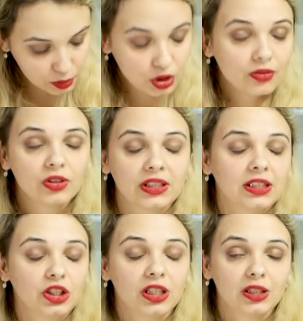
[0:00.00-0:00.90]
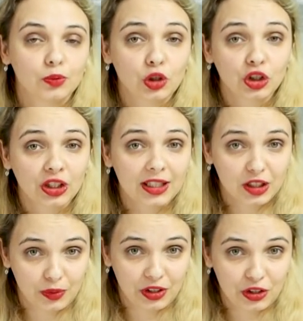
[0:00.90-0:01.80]
możliwość zaznaczenia, że
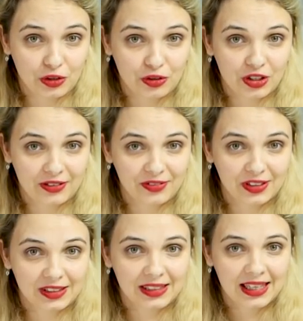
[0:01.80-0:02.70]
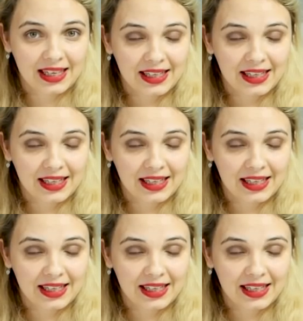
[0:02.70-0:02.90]
przeczytaliśmy tę książkę, więc